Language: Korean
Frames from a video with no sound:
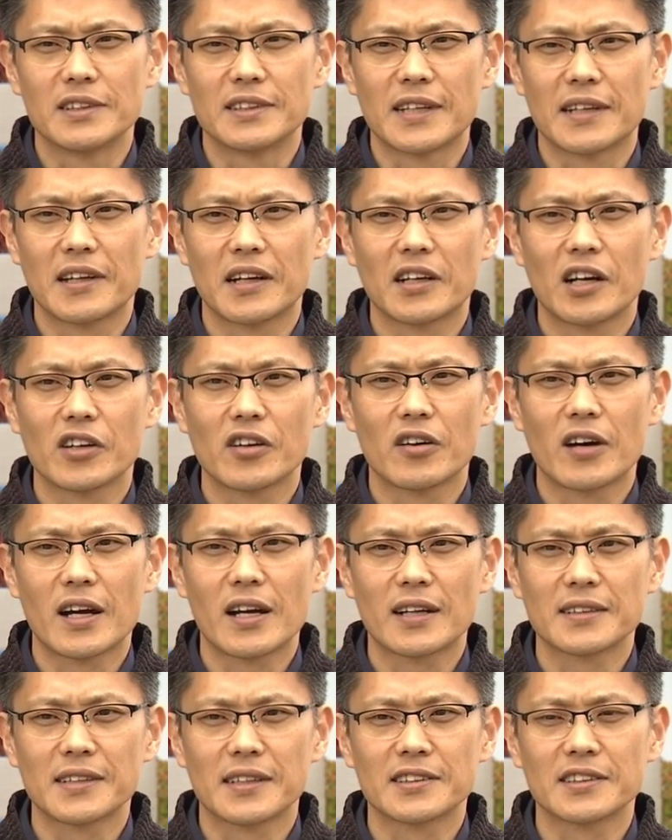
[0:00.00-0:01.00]
자산 가격
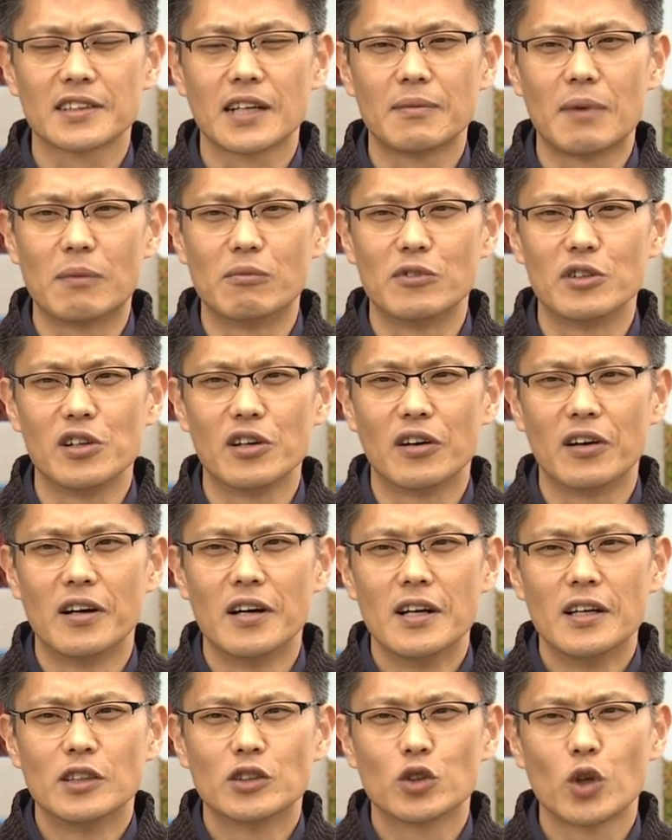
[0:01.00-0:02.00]
하락 상승과 맞물려
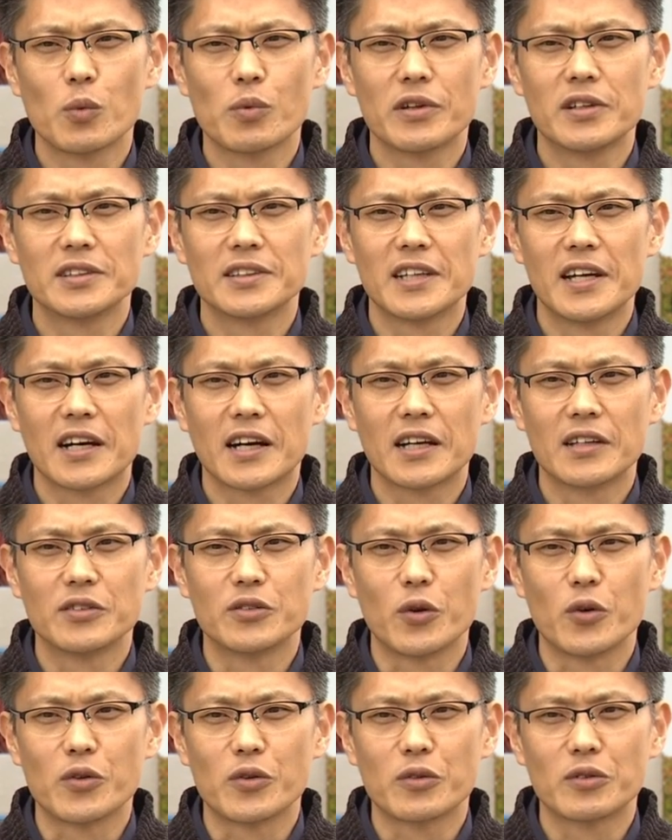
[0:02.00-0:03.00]
소비를 제약하는
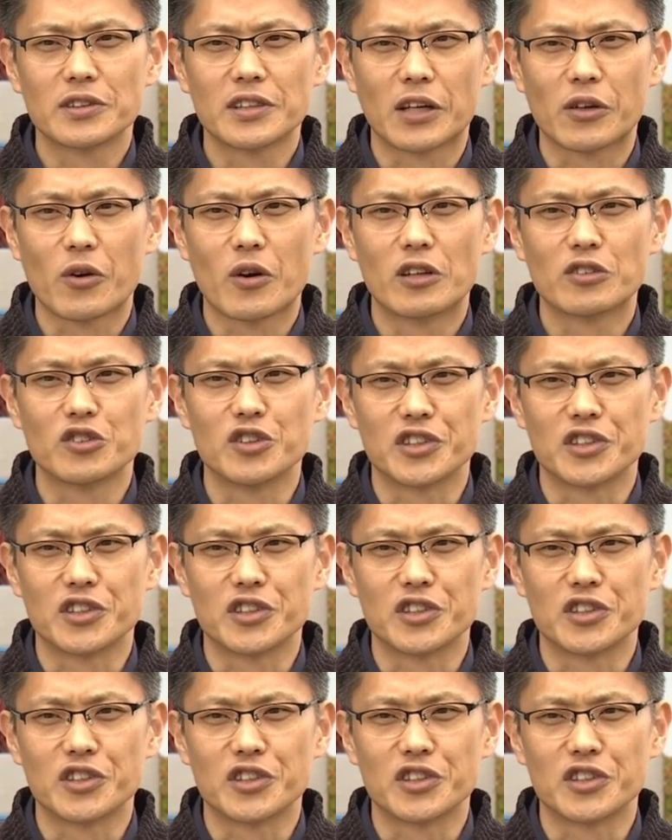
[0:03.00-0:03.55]
요인으로 작용할 수